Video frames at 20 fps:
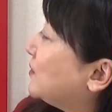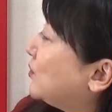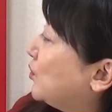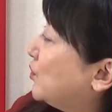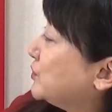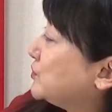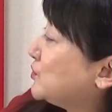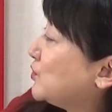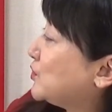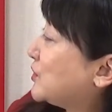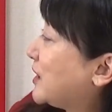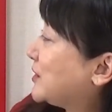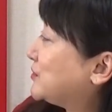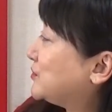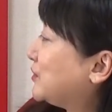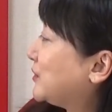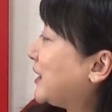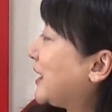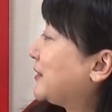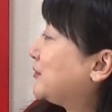交渉学
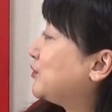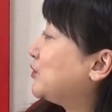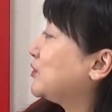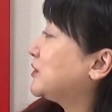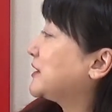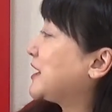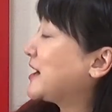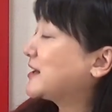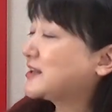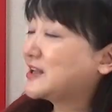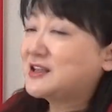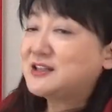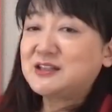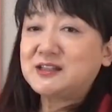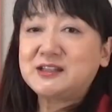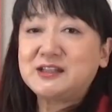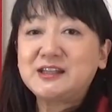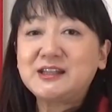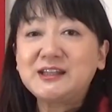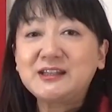の中の駆け引き
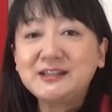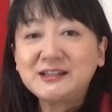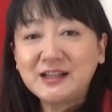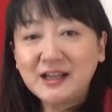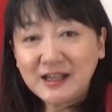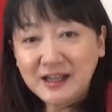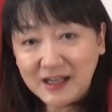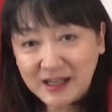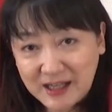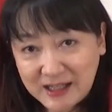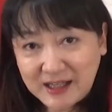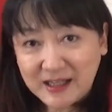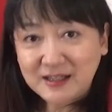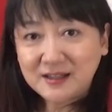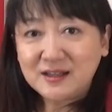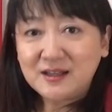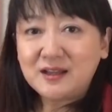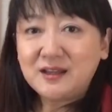に引っかからない